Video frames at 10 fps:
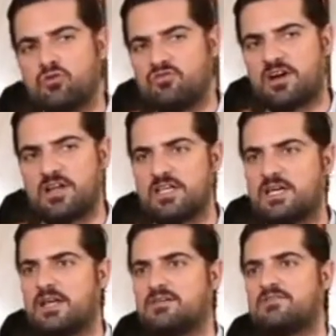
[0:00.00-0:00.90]
Trufas
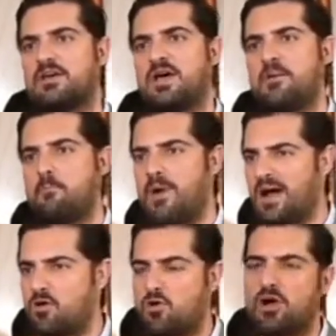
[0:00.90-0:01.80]
rellenas,
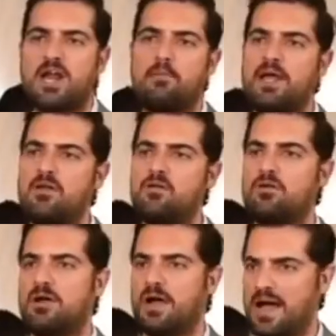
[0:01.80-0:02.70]
mango con caramelo,